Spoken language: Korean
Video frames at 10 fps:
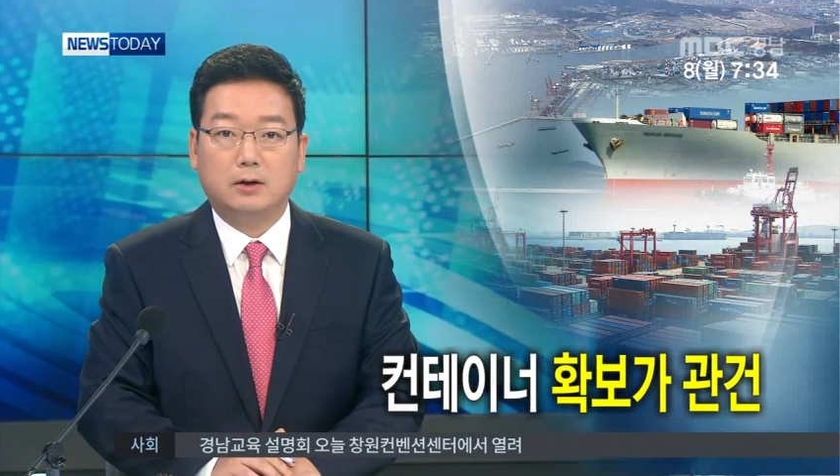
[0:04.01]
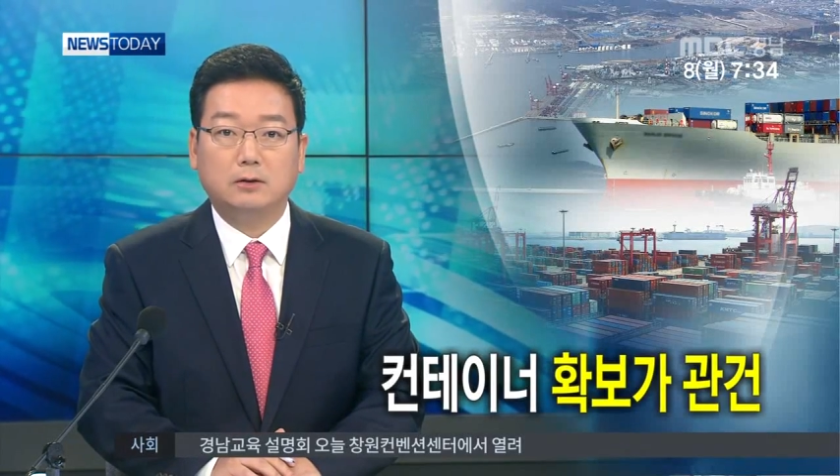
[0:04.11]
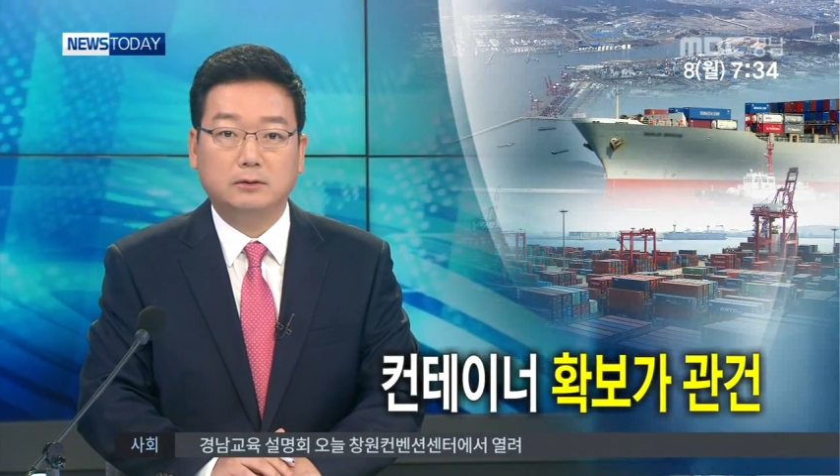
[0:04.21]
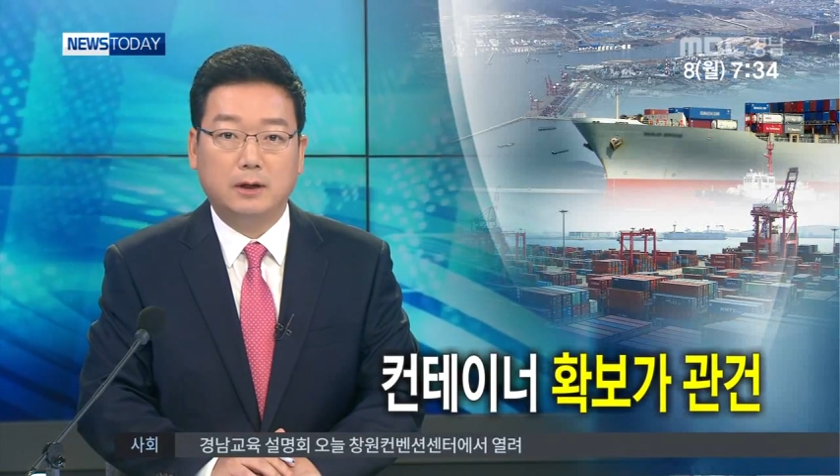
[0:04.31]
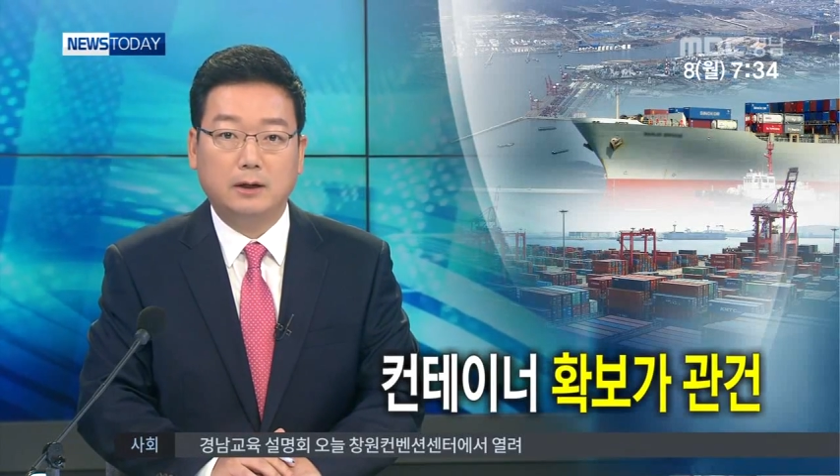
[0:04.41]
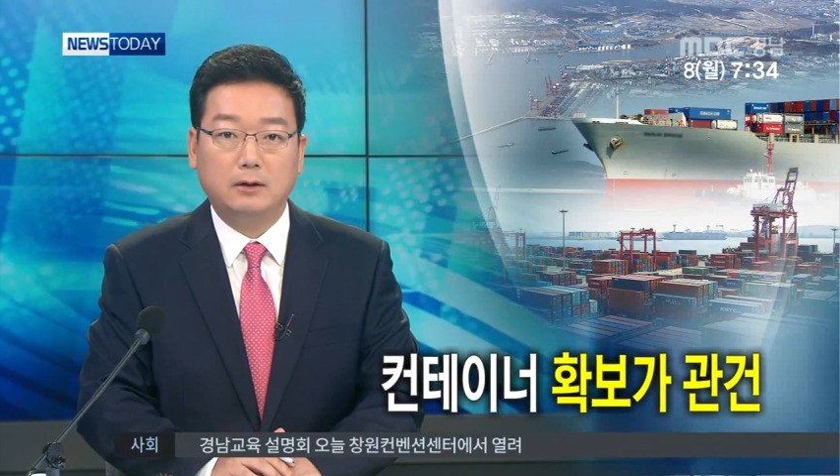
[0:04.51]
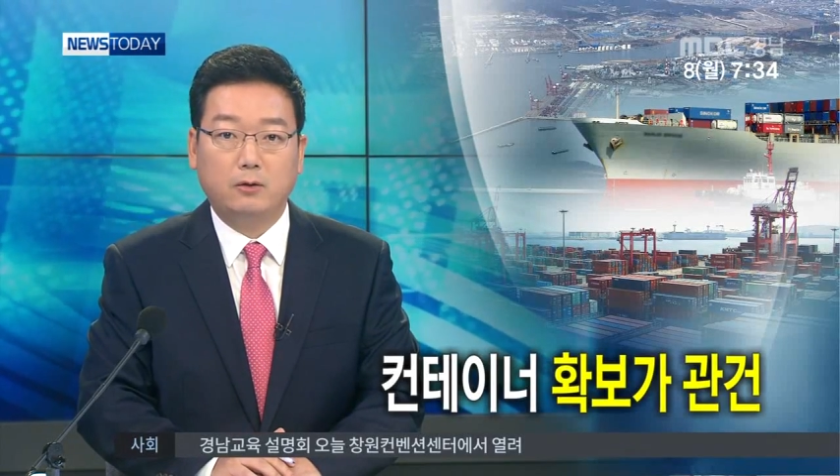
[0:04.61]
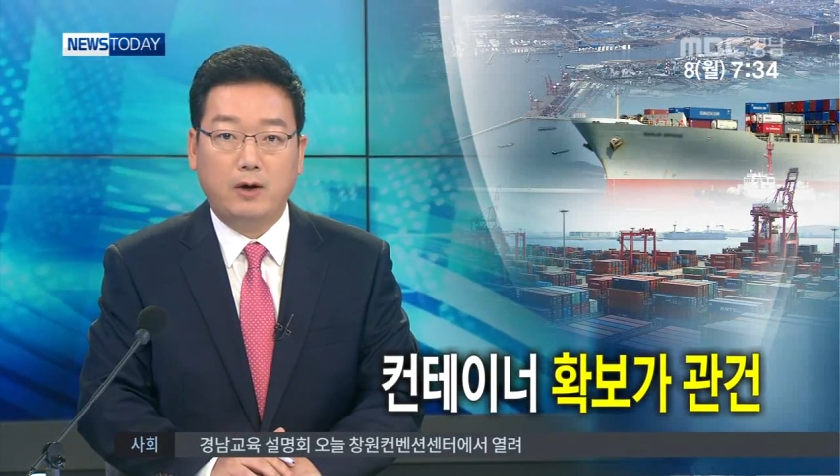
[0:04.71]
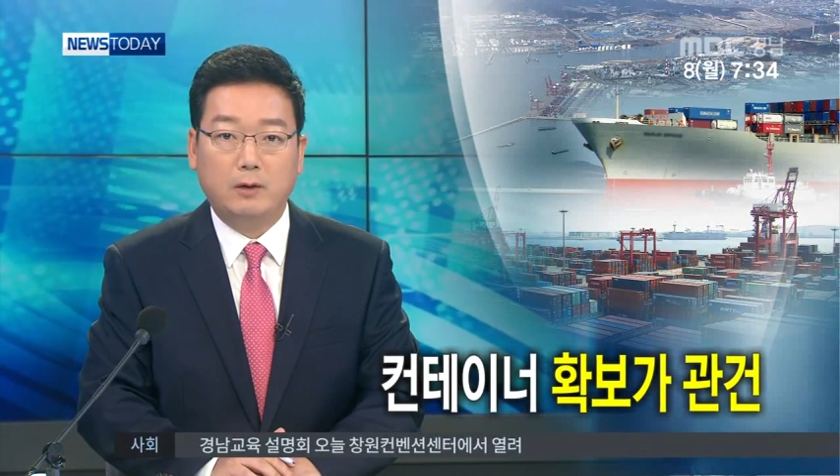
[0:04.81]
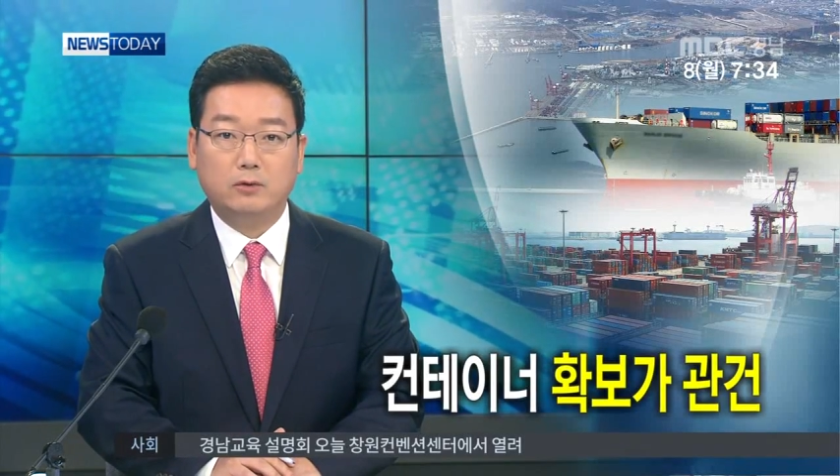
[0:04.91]

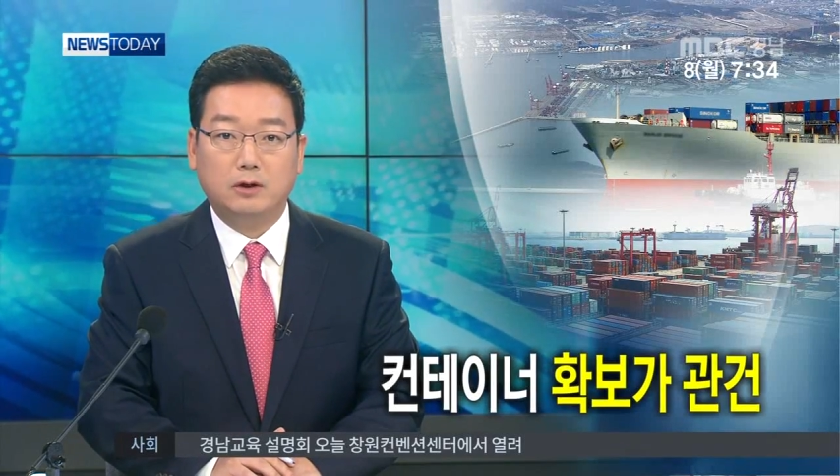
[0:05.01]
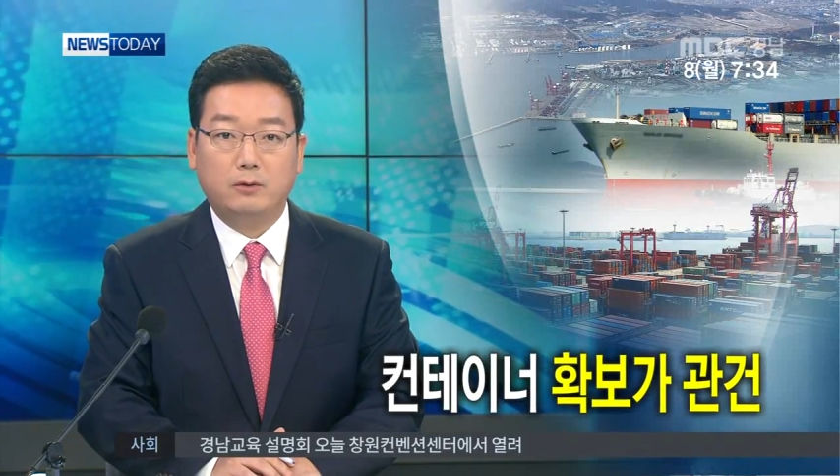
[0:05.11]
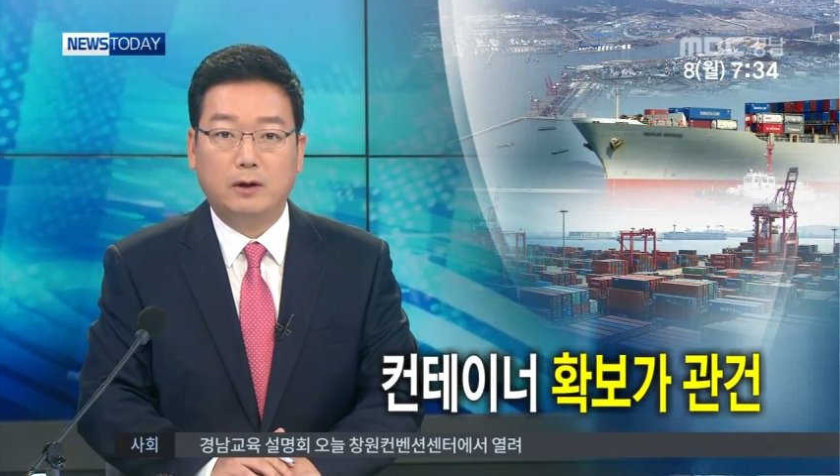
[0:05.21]
컨테이너 화물을